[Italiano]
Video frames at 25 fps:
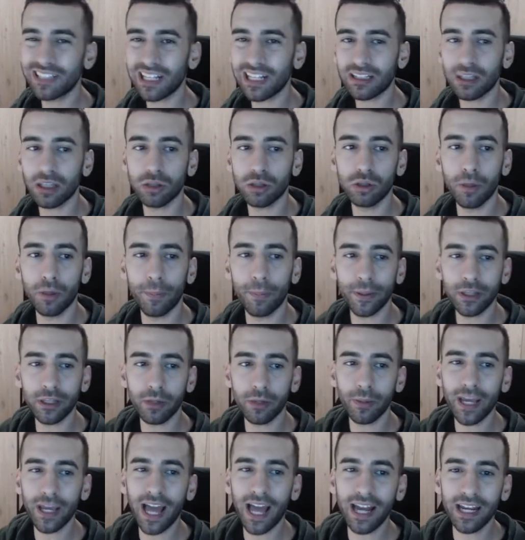il set truppe
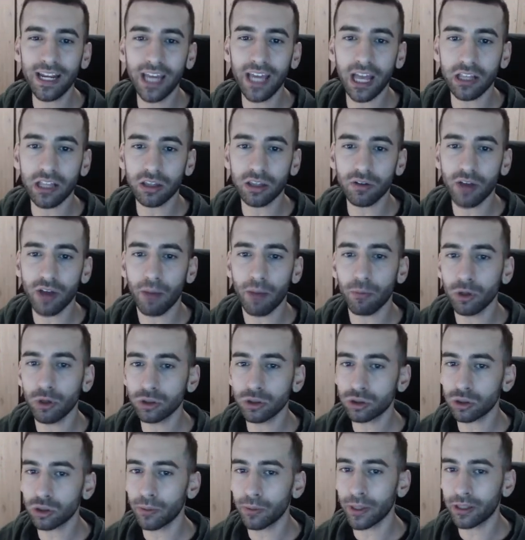tropicali e troviamo
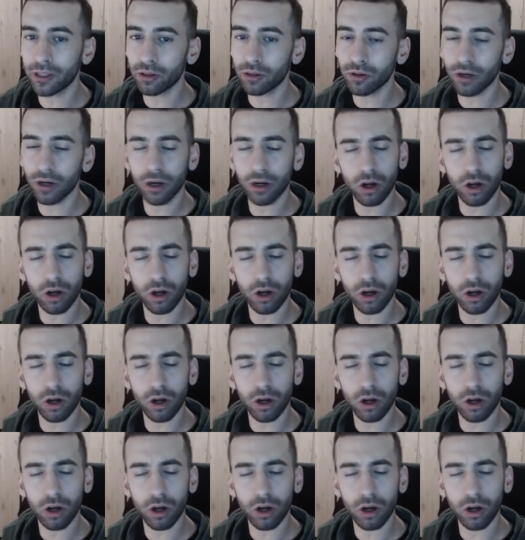lo strumento di